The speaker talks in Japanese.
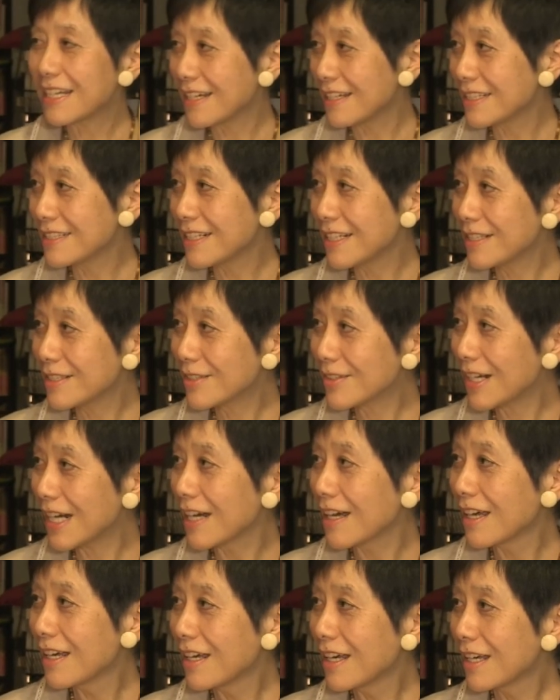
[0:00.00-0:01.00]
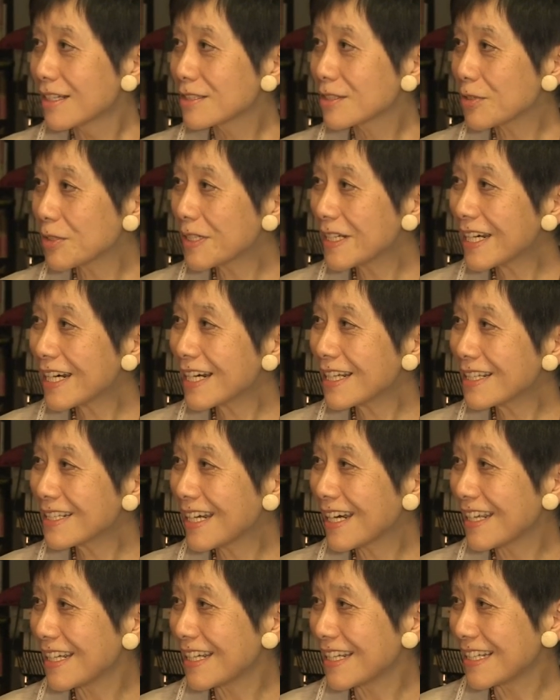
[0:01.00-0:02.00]
ね、実はそれが
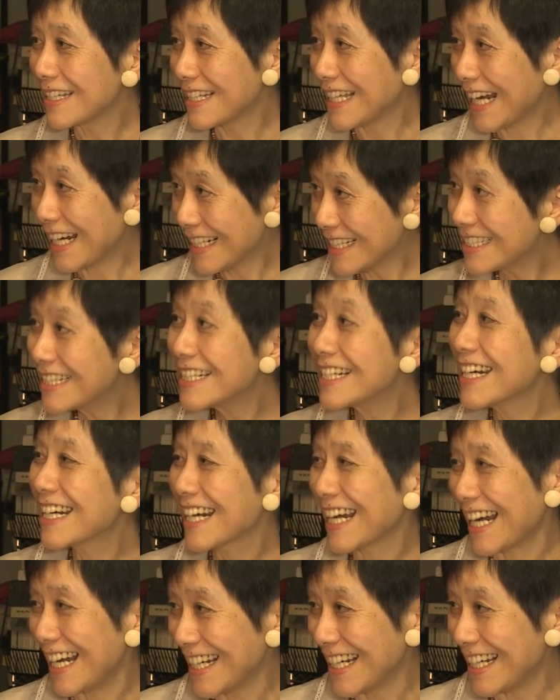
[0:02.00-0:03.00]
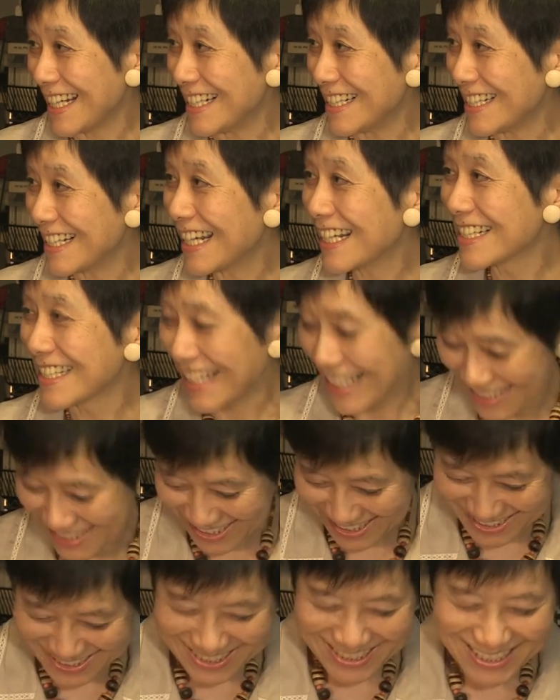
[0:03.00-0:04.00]
ね大正解なんです。ありがと
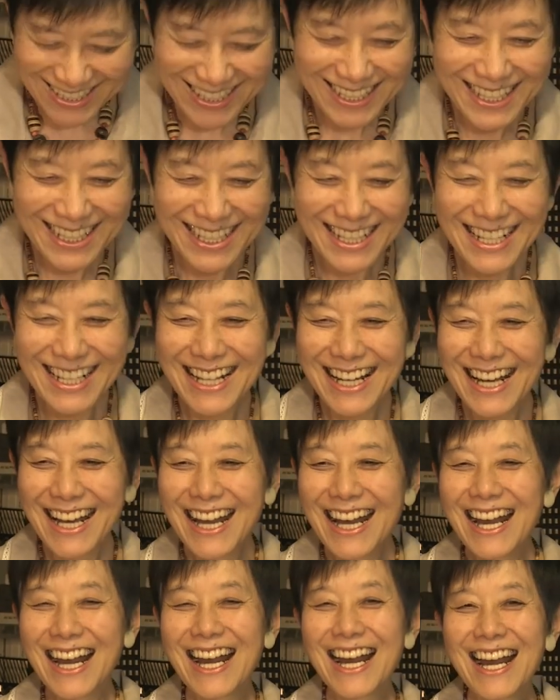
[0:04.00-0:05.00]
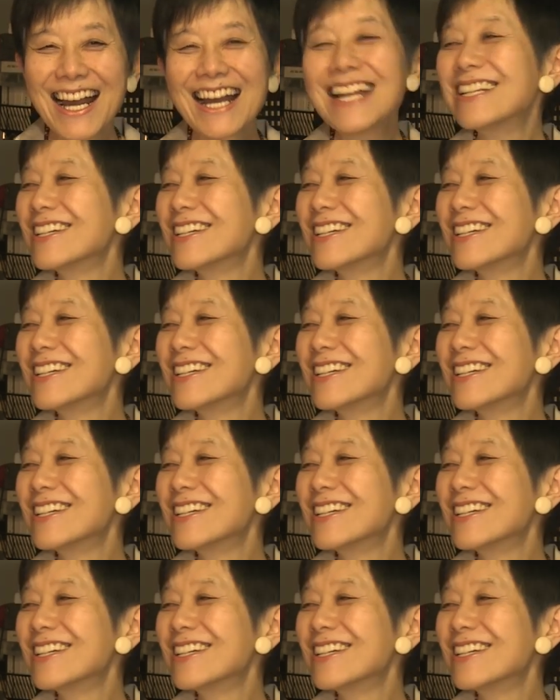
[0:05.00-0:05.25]
うございます。よかった。あ